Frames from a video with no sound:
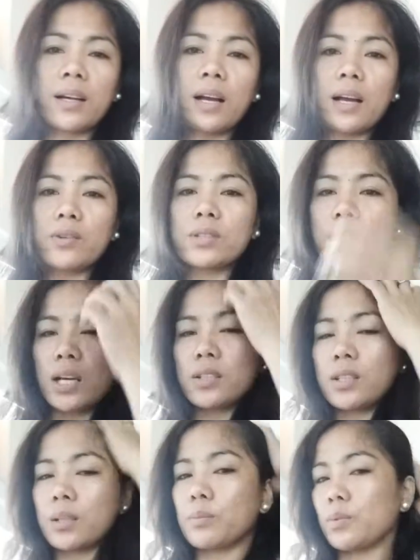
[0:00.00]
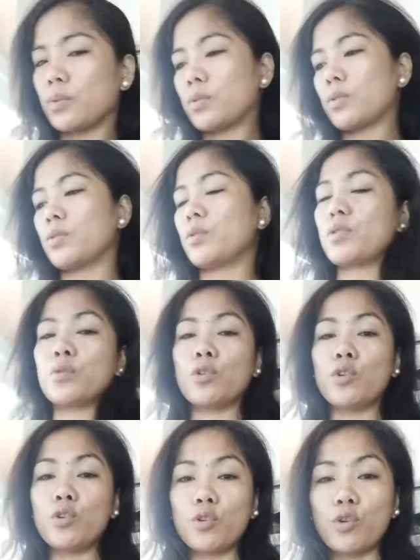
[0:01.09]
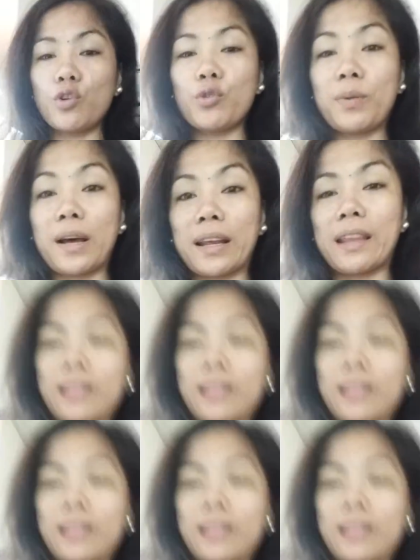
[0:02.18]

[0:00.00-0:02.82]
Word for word: kaayos-ayos ang gulong-gulo pa rin.